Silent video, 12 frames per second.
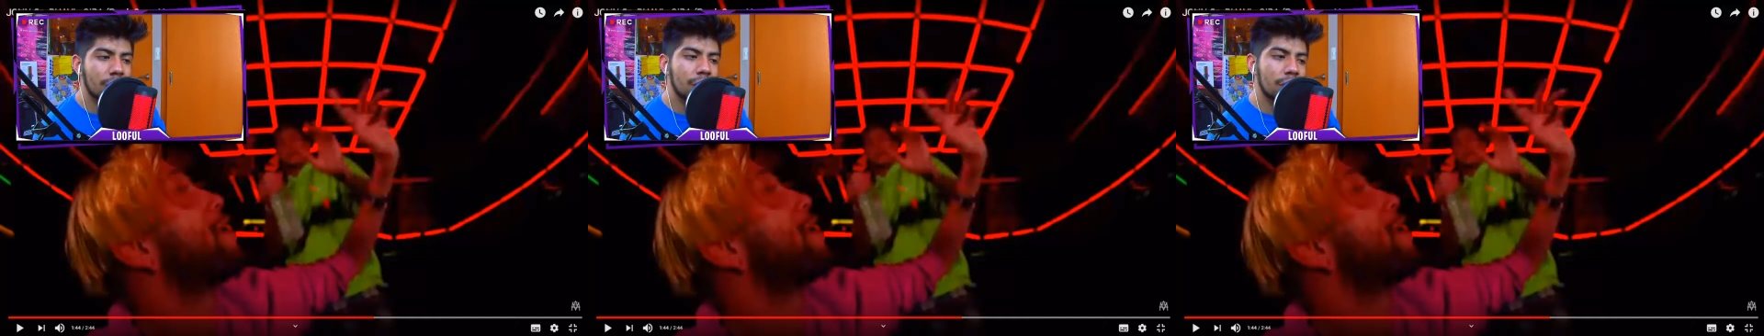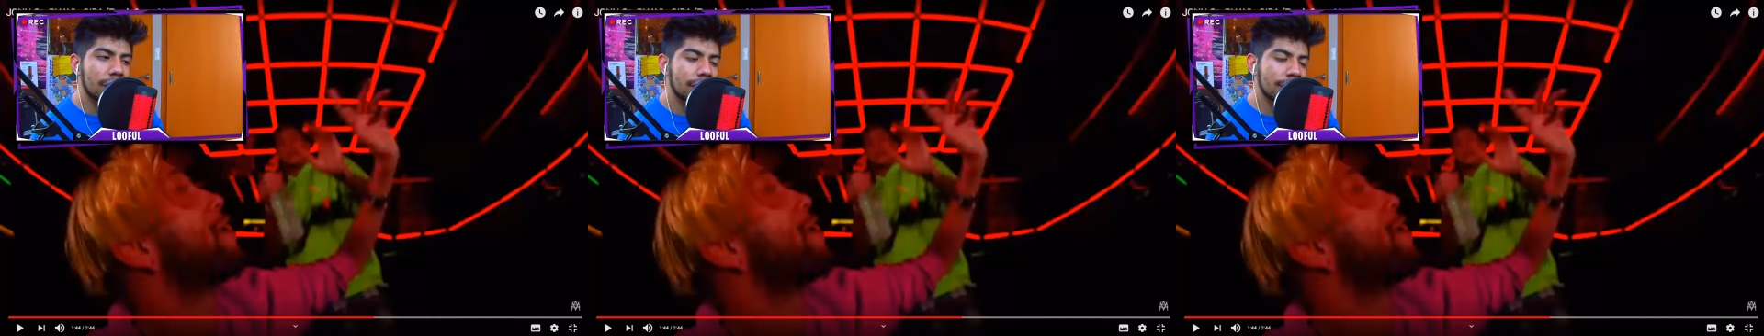
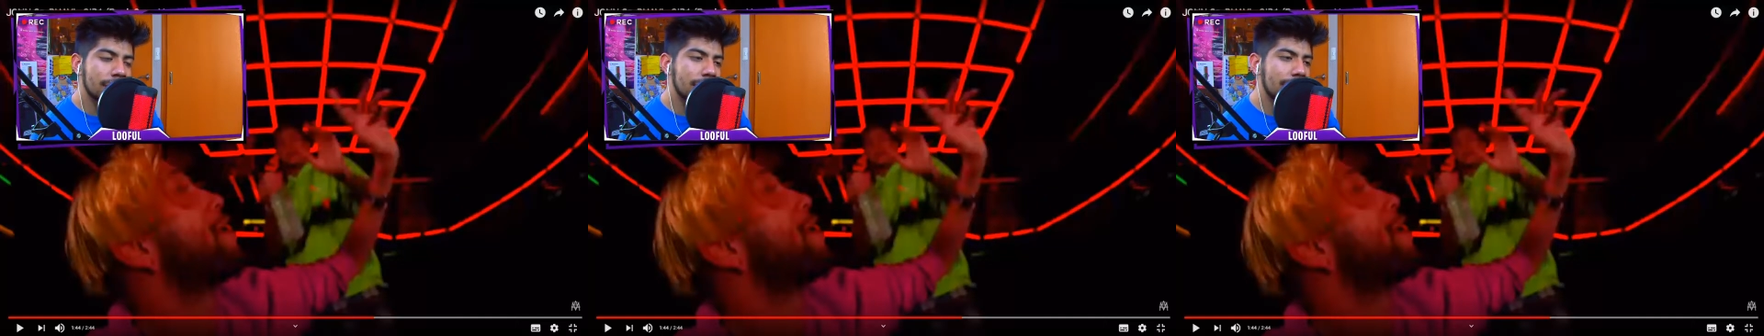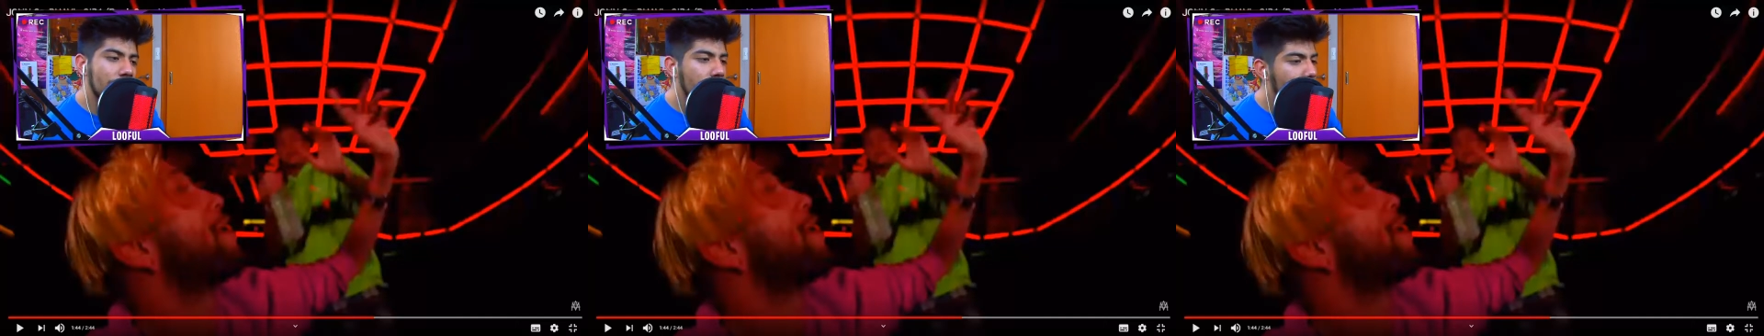un
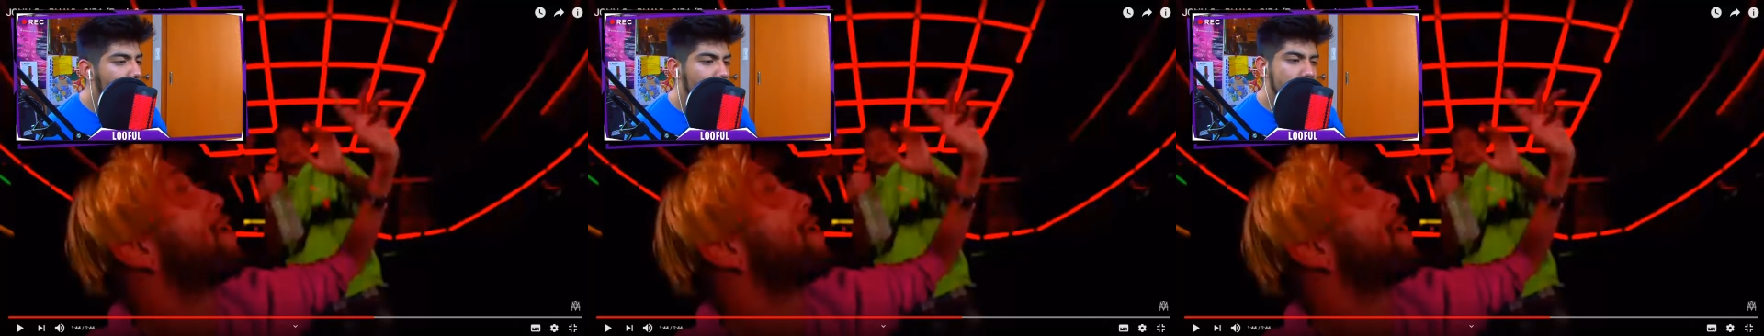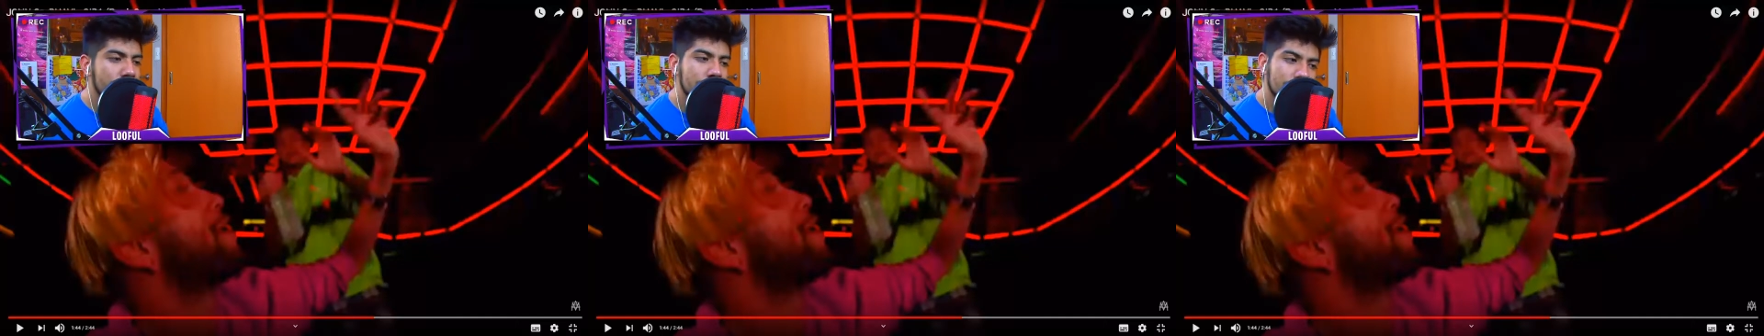estilo
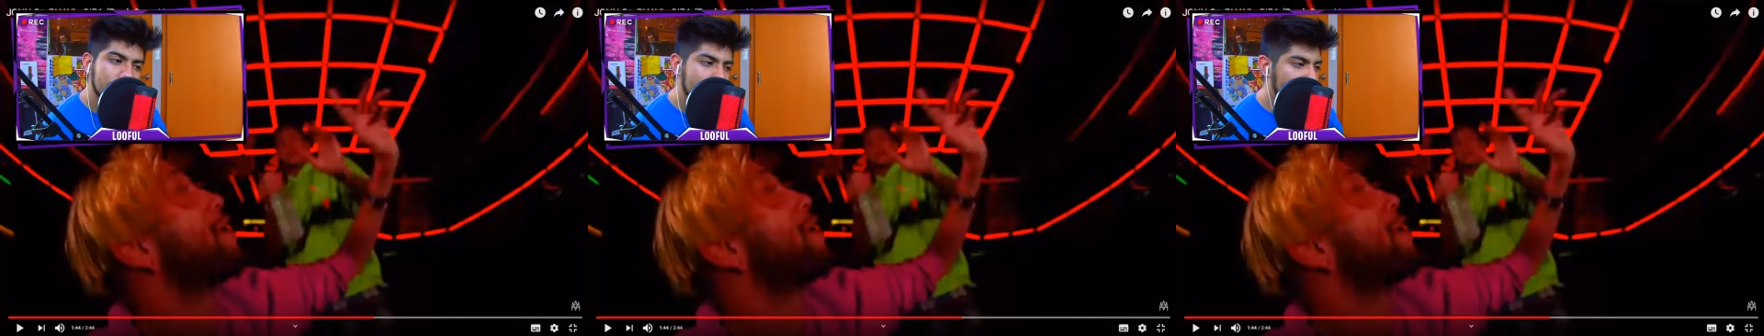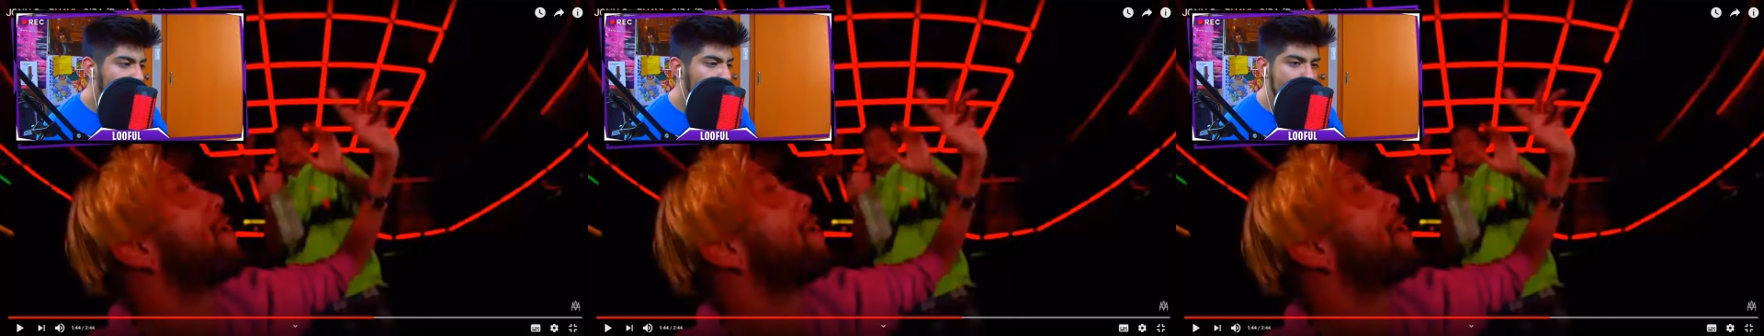
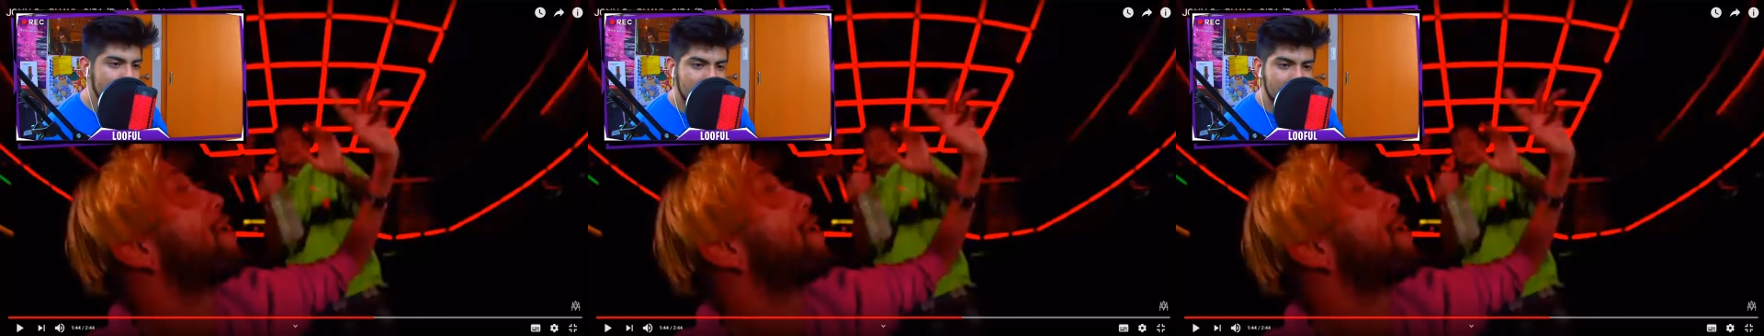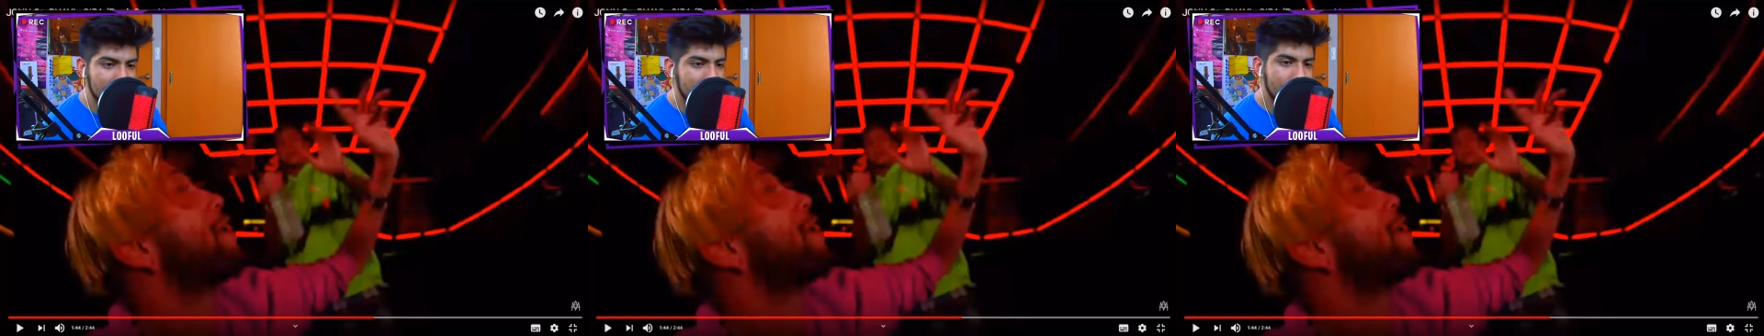
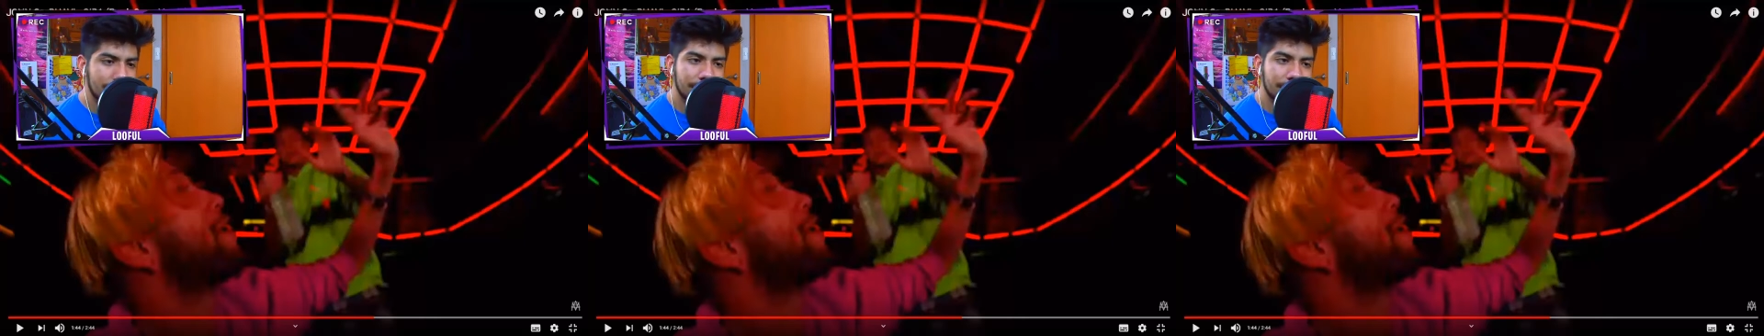así.